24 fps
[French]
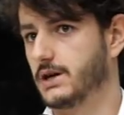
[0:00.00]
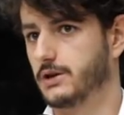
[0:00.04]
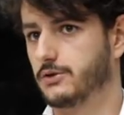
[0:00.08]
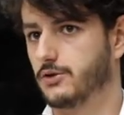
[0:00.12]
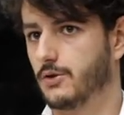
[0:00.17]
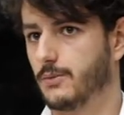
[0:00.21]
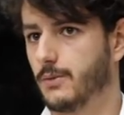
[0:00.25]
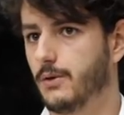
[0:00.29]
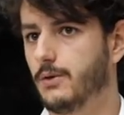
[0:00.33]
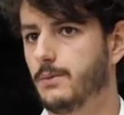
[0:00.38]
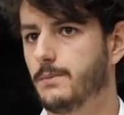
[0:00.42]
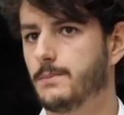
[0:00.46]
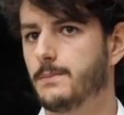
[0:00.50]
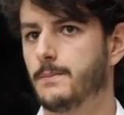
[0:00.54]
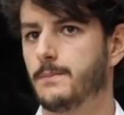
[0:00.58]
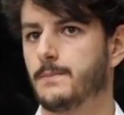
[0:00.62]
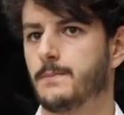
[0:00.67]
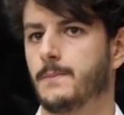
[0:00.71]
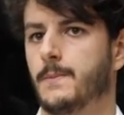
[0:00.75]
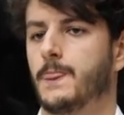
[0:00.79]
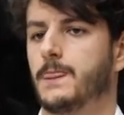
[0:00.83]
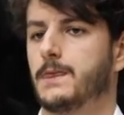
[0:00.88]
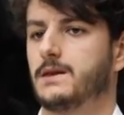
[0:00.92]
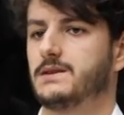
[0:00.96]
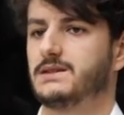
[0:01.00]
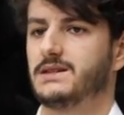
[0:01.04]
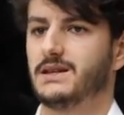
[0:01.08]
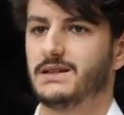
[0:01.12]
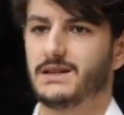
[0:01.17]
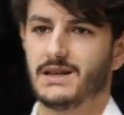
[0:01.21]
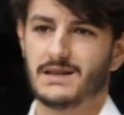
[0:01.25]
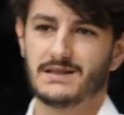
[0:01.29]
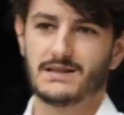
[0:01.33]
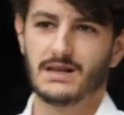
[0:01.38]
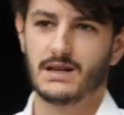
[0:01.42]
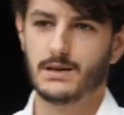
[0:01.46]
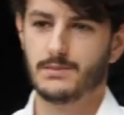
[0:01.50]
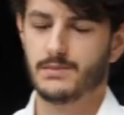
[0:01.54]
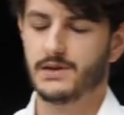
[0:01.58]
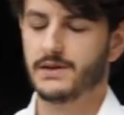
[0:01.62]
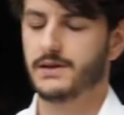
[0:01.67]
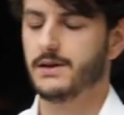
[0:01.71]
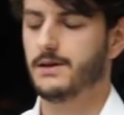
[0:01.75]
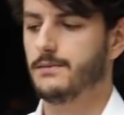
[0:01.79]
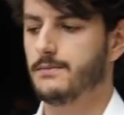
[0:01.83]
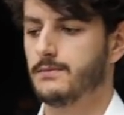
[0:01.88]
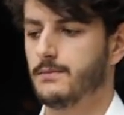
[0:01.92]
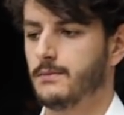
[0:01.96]
directement, ce qui était assez
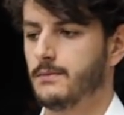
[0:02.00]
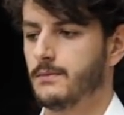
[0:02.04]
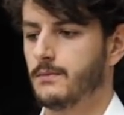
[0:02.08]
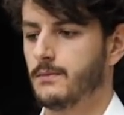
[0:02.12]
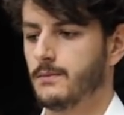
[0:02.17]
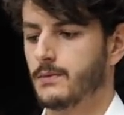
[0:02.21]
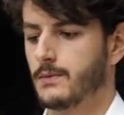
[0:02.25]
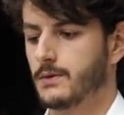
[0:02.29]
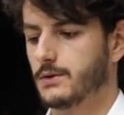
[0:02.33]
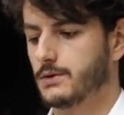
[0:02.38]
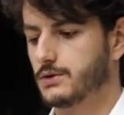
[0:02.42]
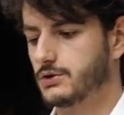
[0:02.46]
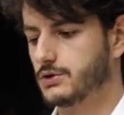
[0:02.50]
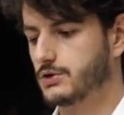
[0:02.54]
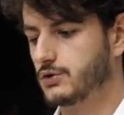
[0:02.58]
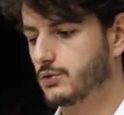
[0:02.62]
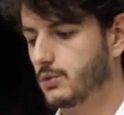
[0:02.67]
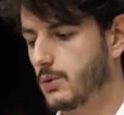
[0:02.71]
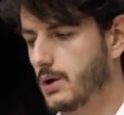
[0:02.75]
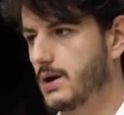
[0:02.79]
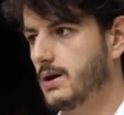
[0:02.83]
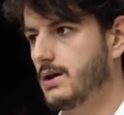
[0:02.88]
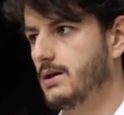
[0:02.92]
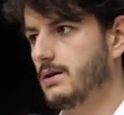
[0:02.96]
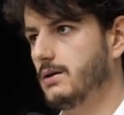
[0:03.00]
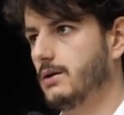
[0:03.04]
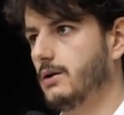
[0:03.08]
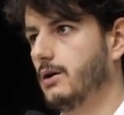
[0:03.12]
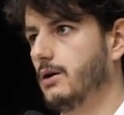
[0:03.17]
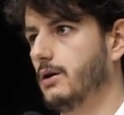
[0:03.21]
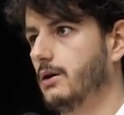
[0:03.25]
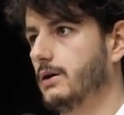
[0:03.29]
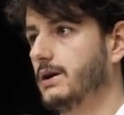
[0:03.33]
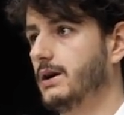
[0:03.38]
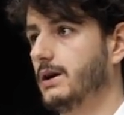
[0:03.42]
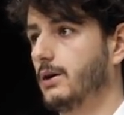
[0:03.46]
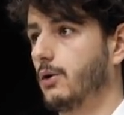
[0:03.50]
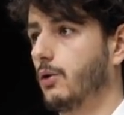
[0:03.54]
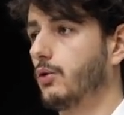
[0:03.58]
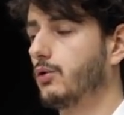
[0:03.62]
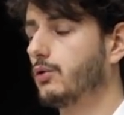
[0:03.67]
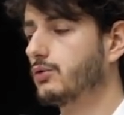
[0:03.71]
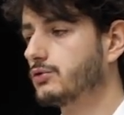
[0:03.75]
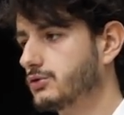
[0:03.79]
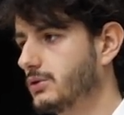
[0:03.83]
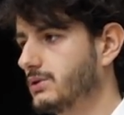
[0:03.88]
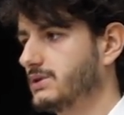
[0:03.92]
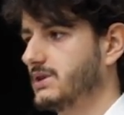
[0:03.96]
limité, soit euh, ils
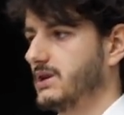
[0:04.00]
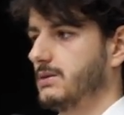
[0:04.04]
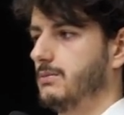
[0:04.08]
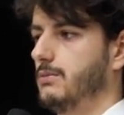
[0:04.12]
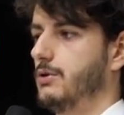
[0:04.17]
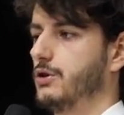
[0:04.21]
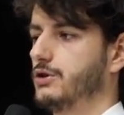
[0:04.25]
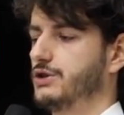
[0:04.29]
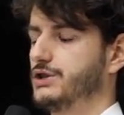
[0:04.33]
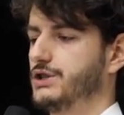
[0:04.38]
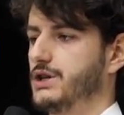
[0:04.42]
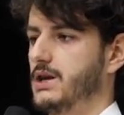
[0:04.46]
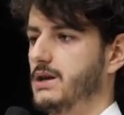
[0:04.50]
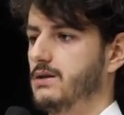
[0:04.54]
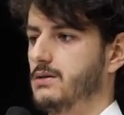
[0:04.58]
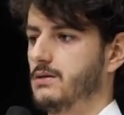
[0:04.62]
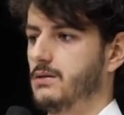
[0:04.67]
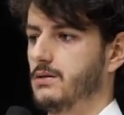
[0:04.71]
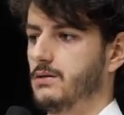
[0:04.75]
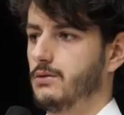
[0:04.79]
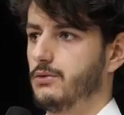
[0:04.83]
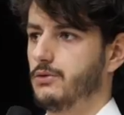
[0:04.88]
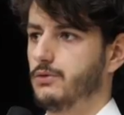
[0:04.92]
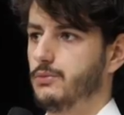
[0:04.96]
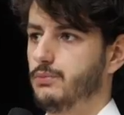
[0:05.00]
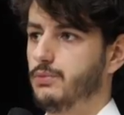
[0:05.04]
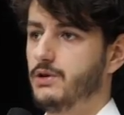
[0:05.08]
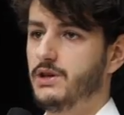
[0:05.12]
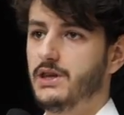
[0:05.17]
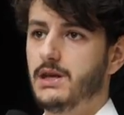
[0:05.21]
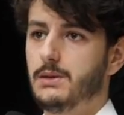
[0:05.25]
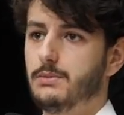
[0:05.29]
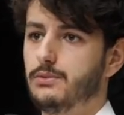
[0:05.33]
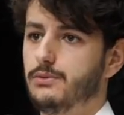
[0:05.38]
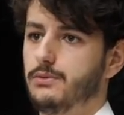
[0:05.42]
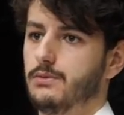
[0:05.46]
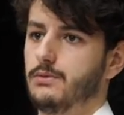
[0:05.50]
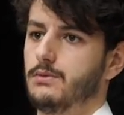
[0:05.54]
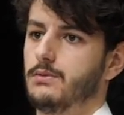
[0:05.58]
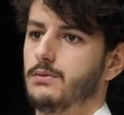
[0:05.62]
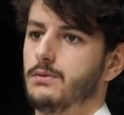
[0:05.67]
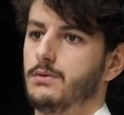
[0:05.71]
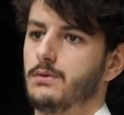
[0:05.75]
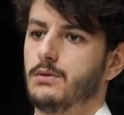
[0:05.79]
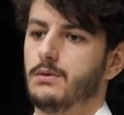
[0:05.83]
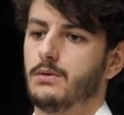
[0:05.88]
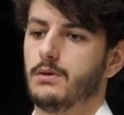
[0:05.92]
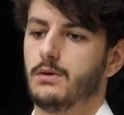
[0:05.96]
reconstruisaient une blockchain depuis le début,
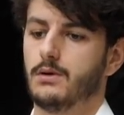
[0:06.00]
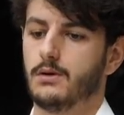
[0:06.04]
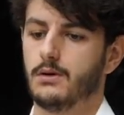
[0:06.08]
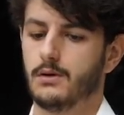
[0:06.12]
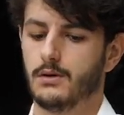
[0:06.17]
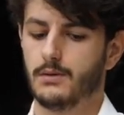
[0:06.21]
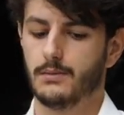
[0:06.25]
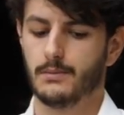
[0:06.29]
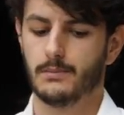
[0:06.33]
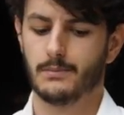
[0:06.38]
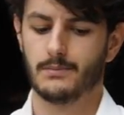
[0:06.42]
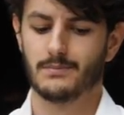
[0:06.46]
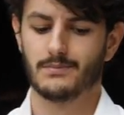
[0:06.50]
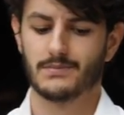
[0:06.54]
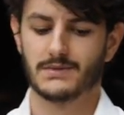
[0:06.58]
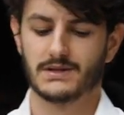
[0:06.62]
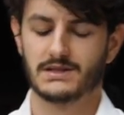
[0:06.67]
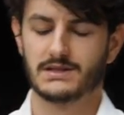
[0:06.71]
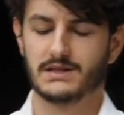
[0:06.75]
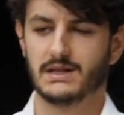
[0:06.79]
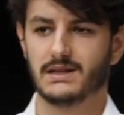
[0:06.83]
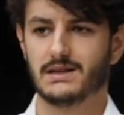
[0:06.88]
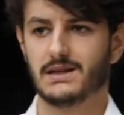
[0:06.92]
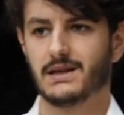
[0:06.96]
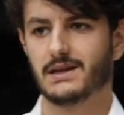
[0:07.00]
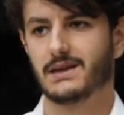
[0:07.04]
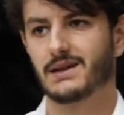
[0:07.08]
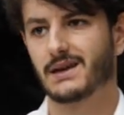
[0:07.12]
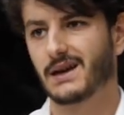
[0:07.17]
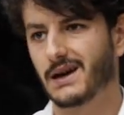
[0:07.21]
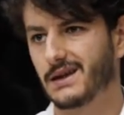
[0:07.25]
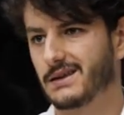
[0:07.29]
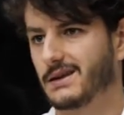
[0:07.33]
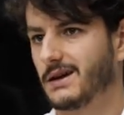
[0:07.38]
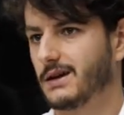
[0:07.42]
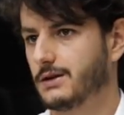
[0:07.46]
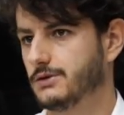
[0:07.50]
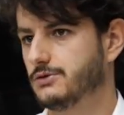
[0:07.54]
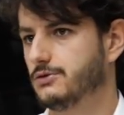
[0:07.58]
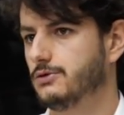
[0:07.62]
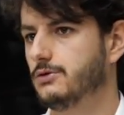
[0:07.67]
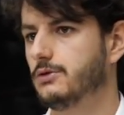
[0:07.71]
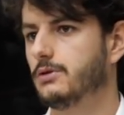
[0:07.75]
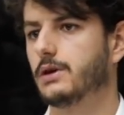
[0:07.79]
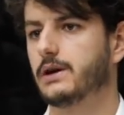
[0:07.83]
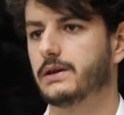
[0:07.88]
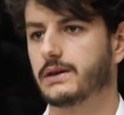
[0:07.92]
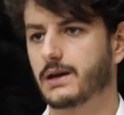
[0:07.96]
hein, ce qui était très très
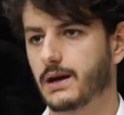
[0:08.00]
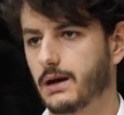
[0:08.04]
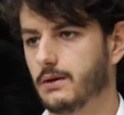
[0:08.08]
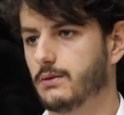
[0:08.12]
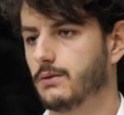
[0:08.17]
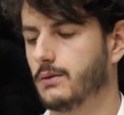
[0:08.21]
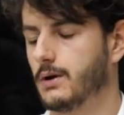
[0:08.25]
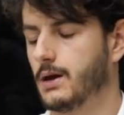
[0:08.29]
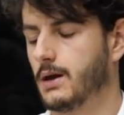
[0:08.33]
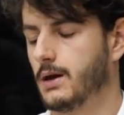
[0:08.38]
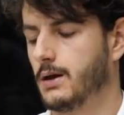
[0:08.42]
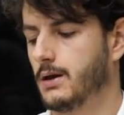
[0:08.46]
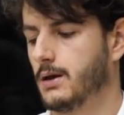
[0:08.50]
dur et très long.